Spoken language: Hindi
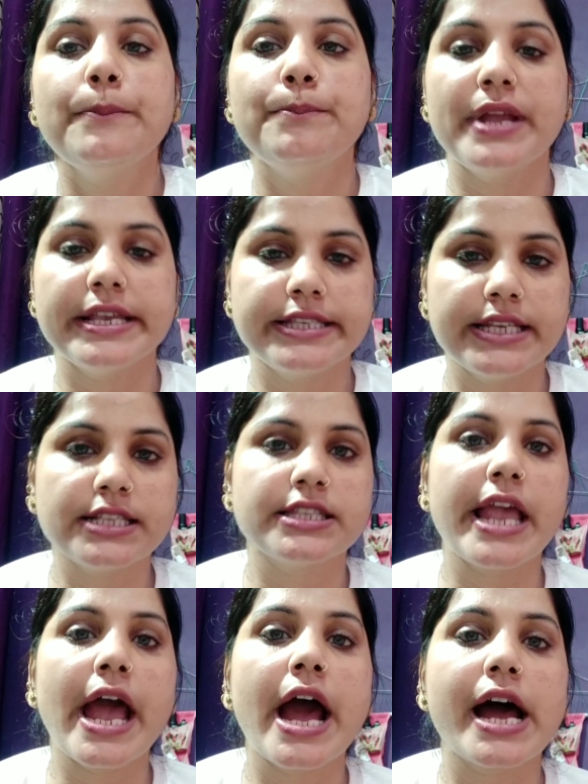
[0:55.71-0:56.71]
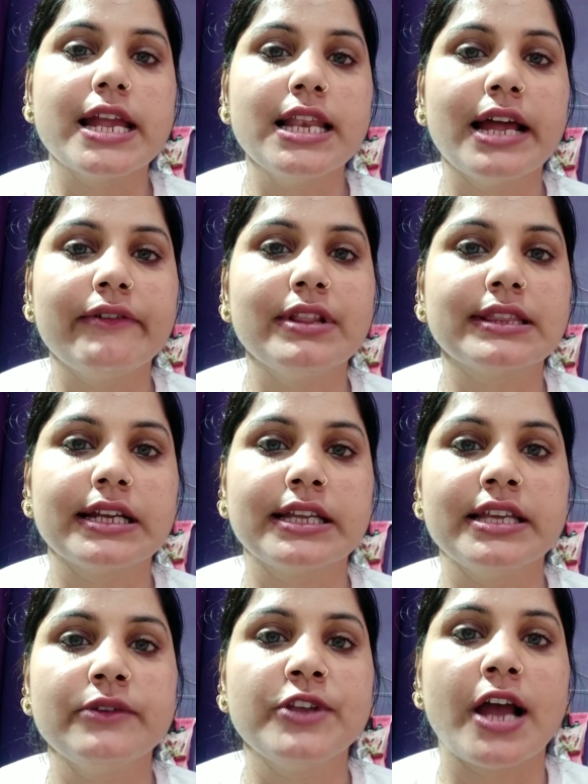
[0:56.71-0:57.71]
बेसिक से हाई लेवल तक
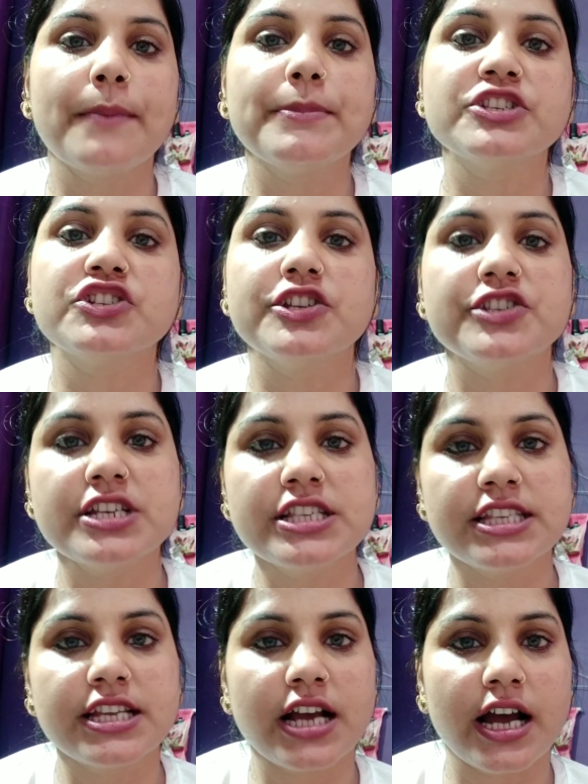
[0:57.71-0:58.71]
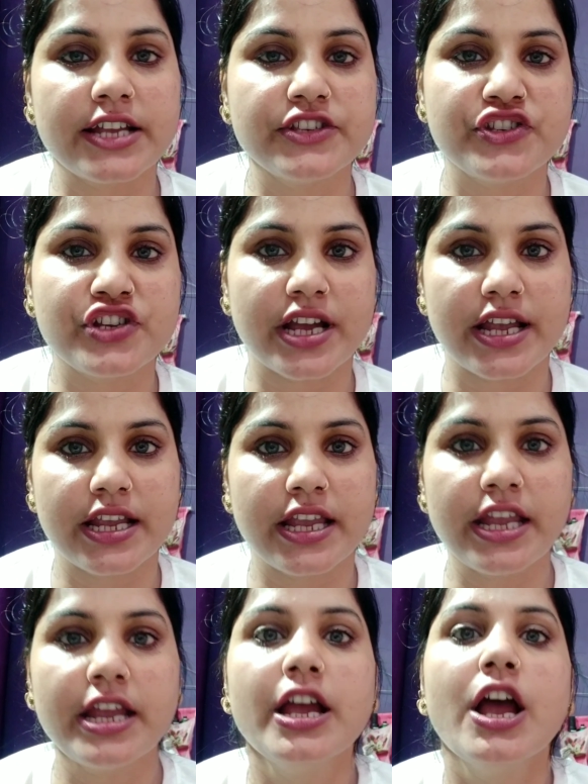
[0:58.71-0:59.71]
की यहाँ पे स्टिचिंग सिखाई
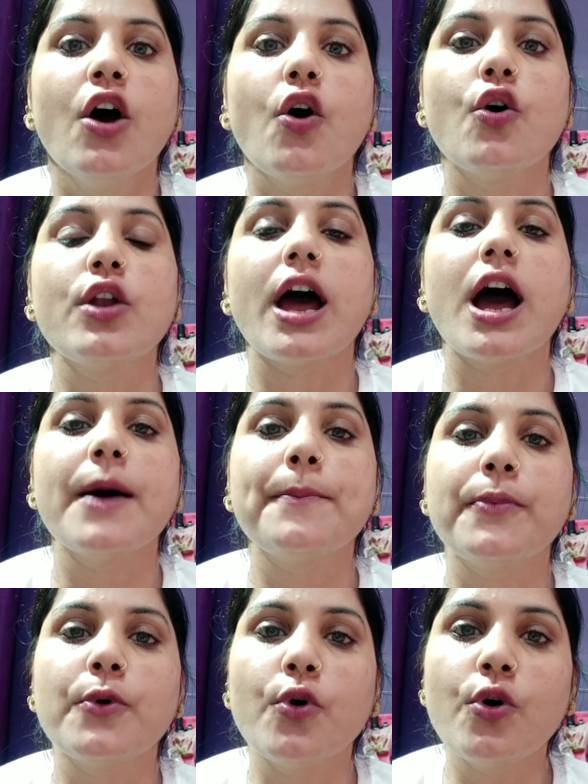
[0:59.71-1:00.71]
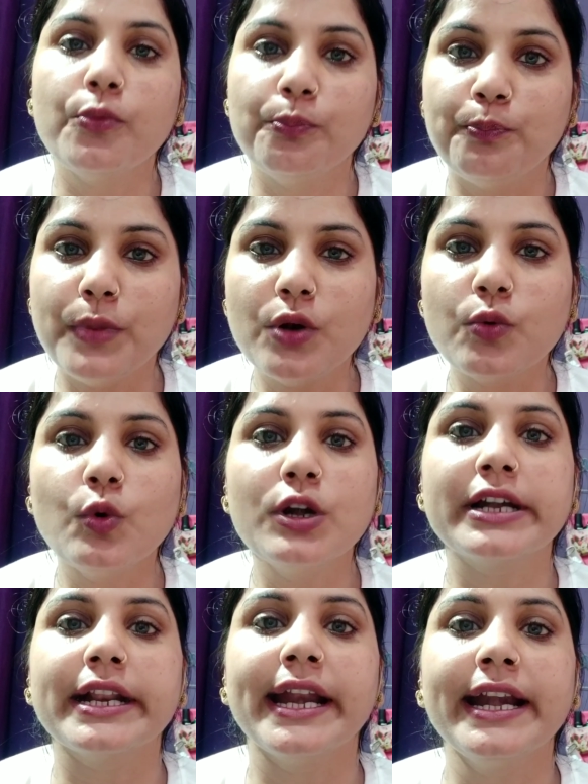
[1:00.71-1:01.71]
जाएगी और आपको बिल्कुल
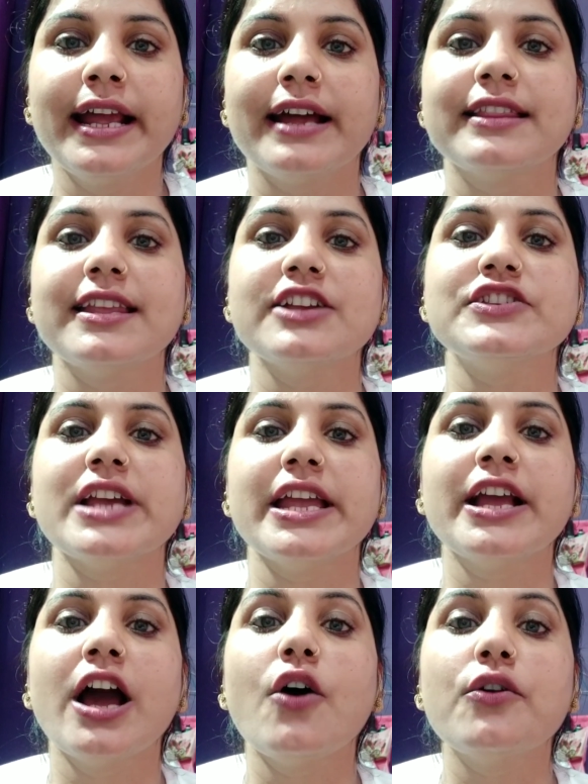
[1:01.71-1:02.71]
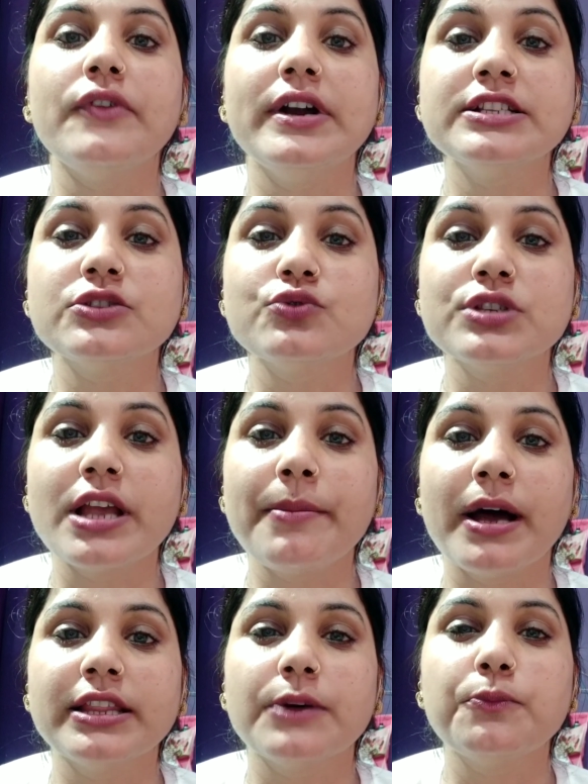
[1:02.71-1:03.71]
ट्रेंड कर दिया जाएगा और फ्रेंड्स उसके
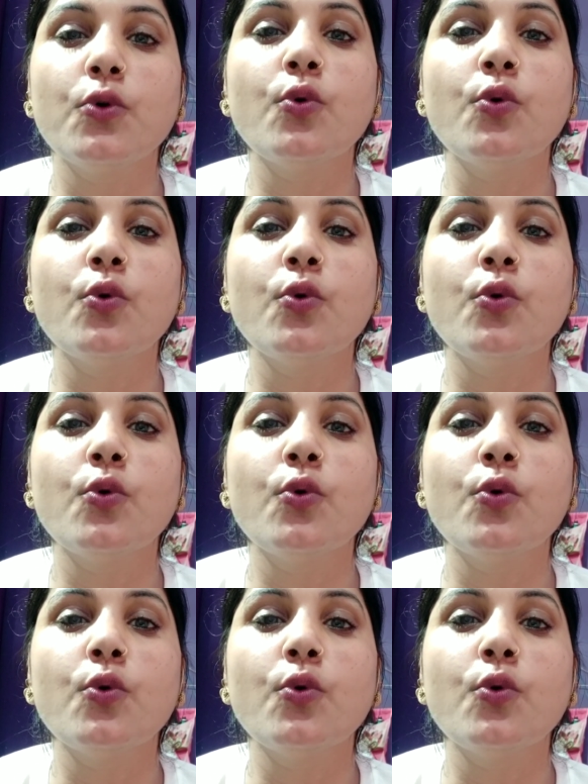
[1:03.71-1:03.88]
बाद आपको